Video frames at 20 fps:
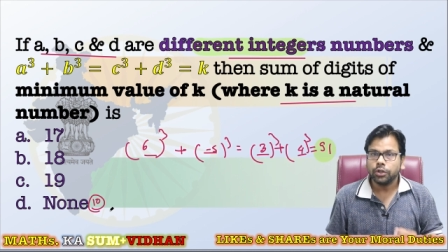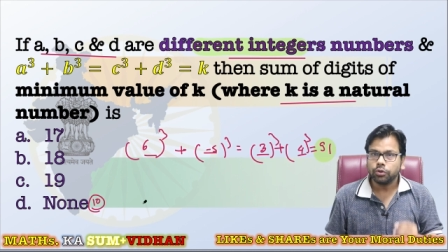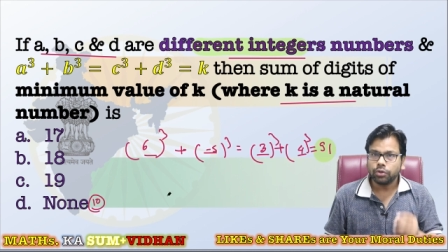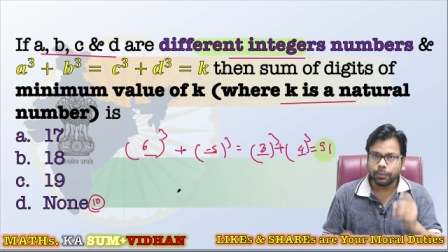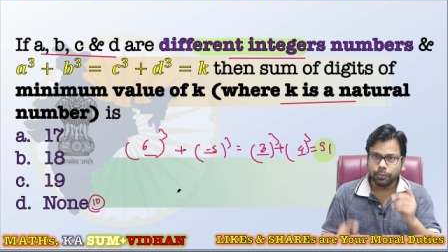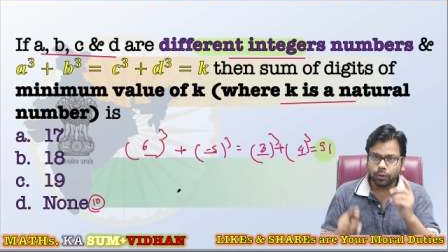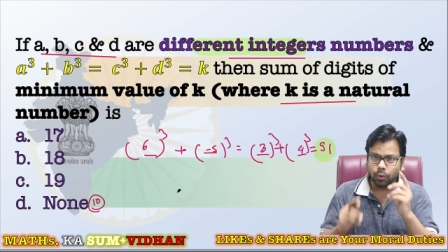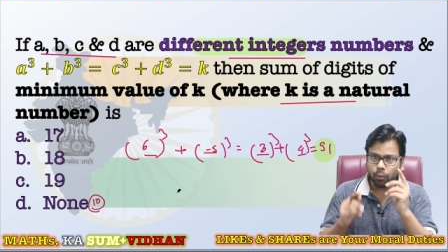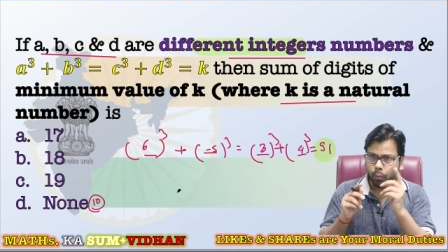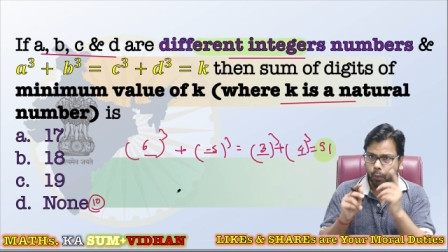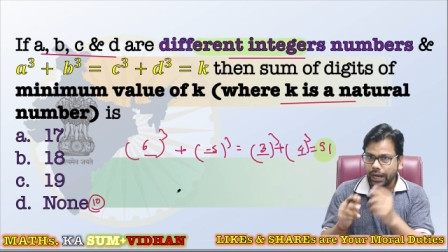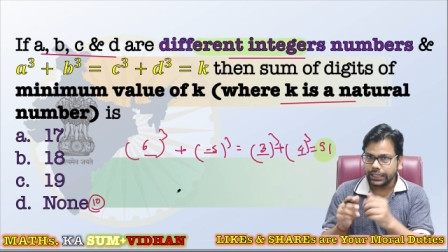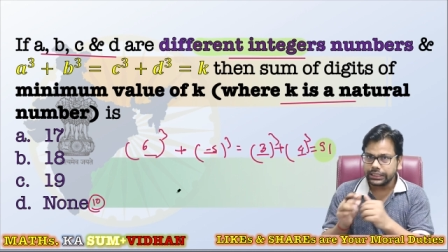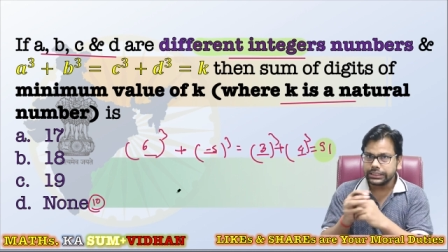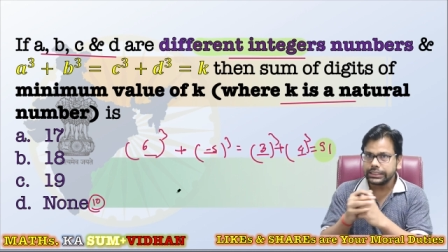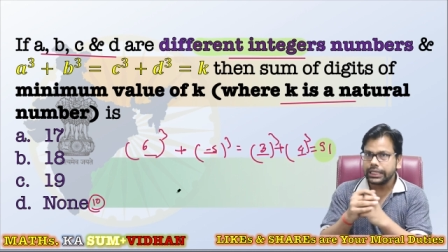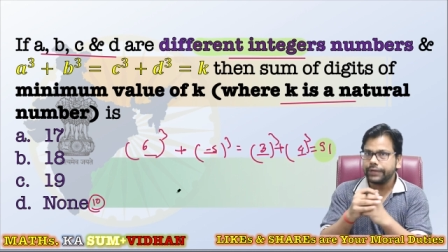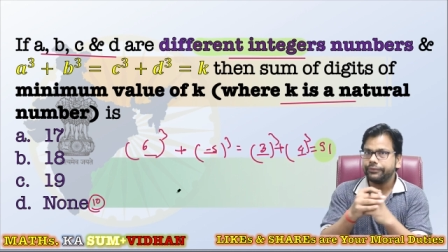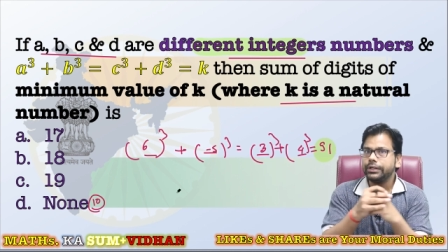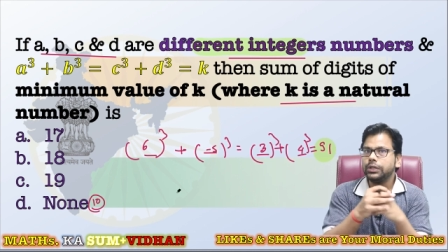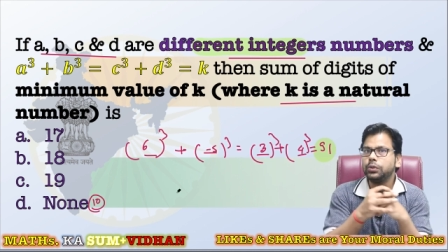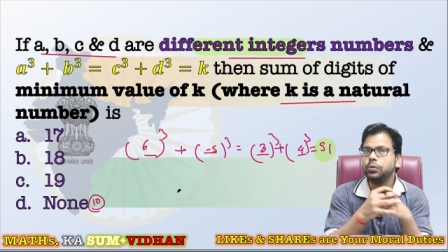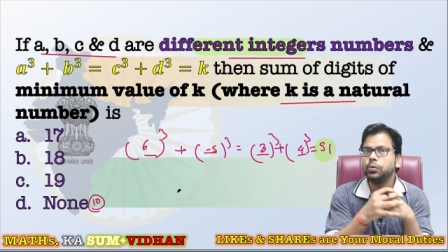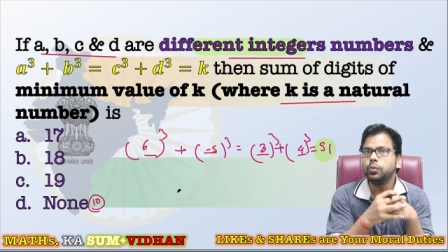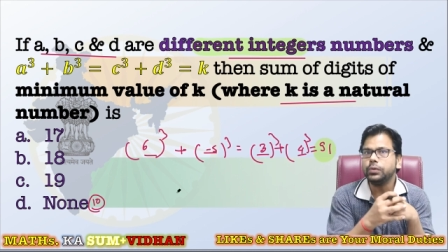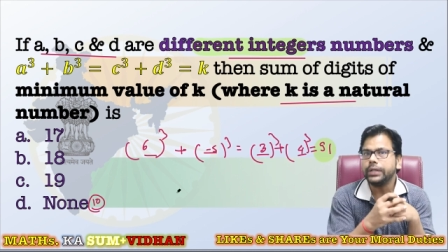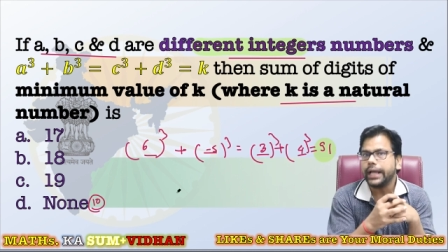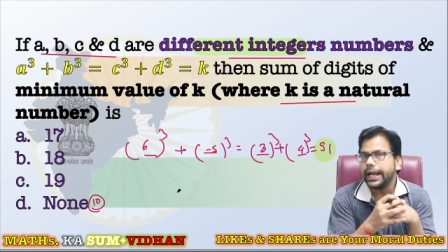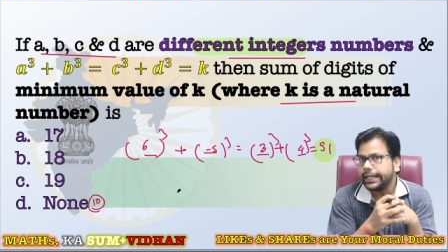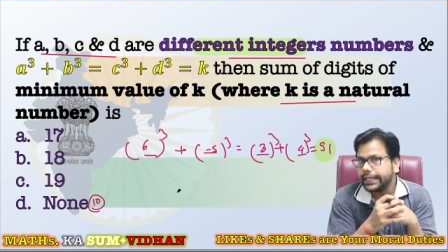तो आपको
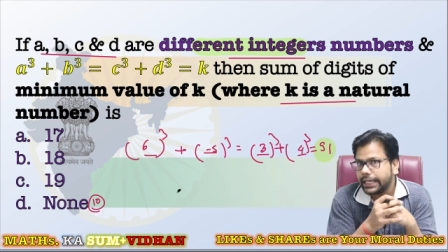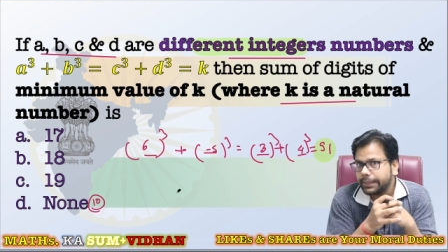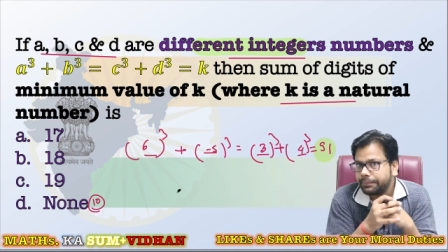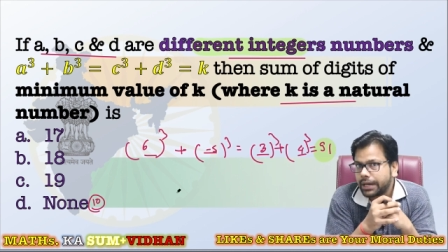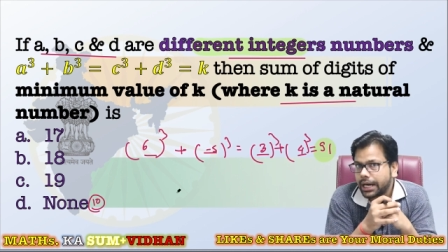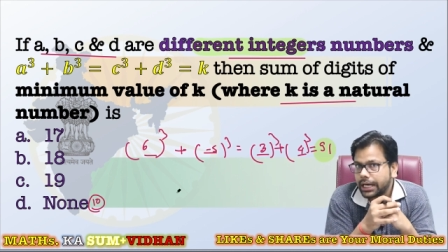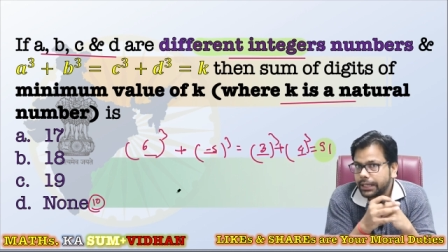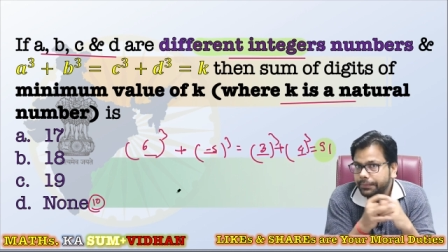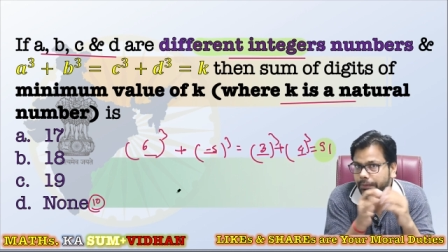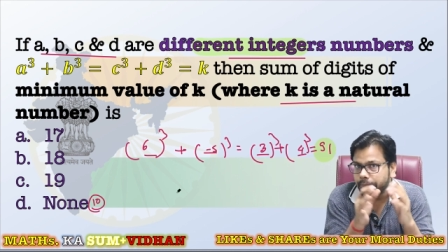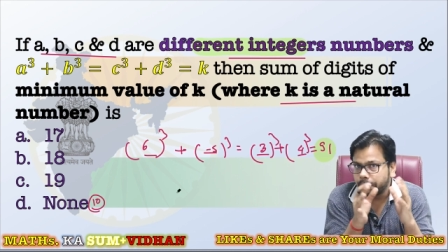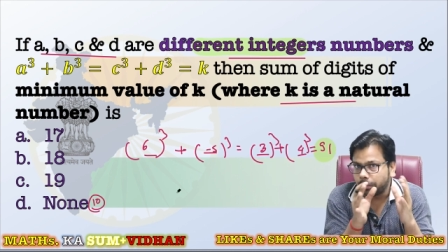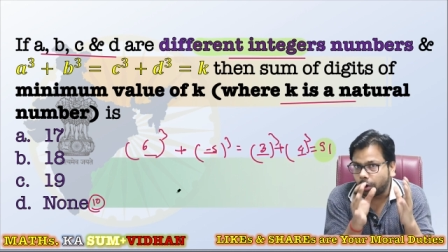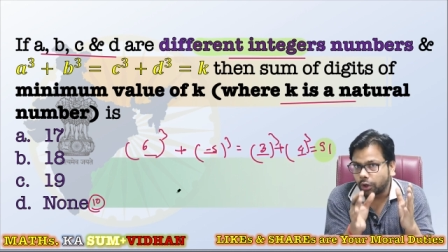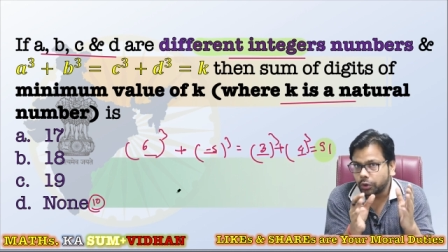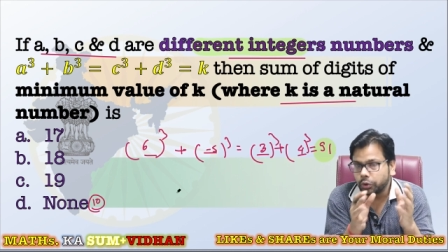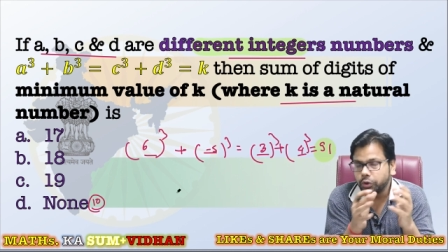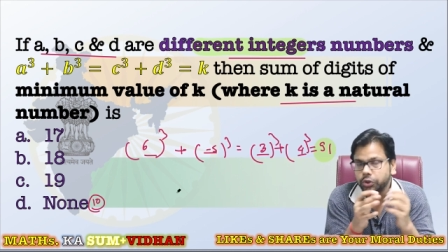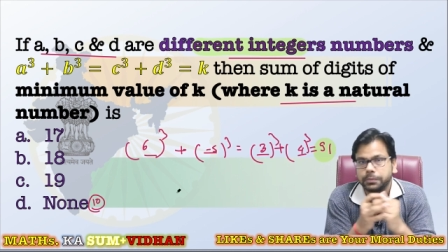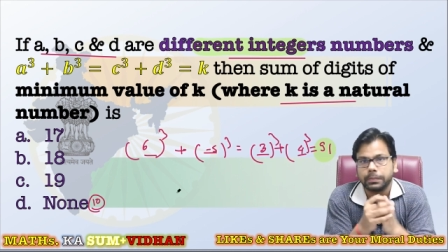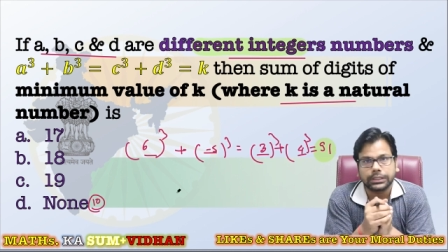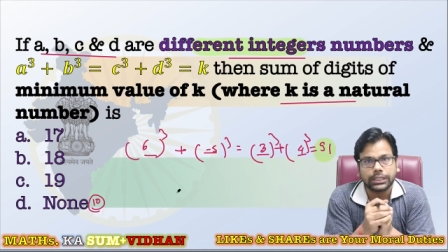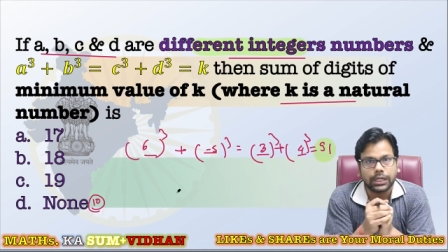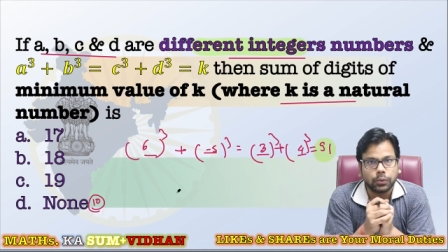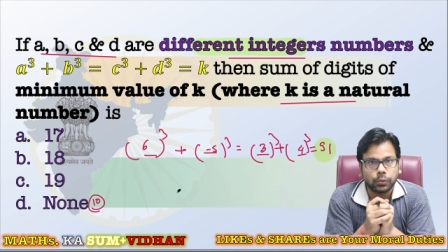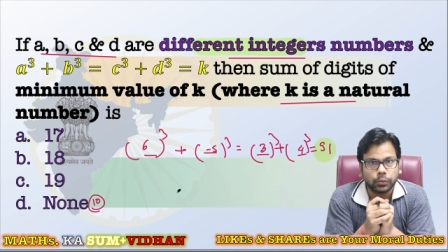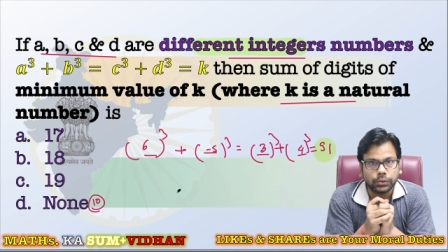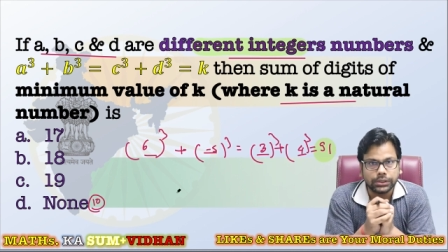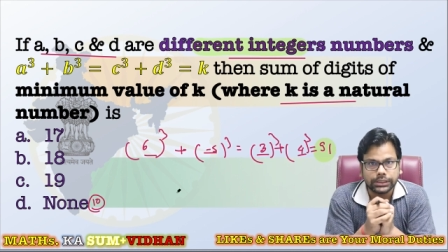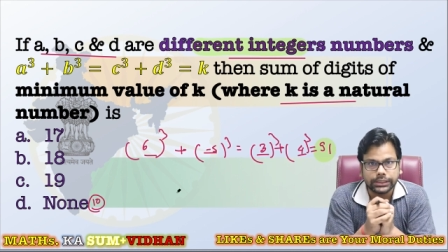1729 के बारे में बहुत कुछ पता
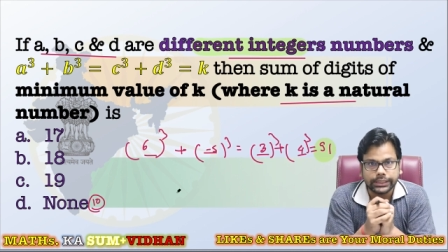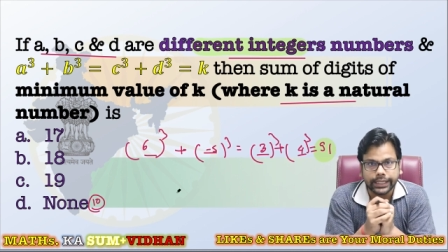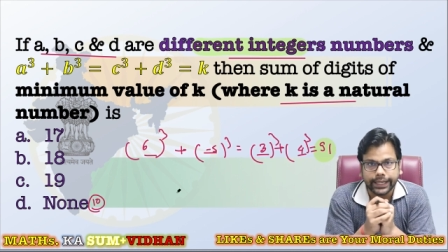होनी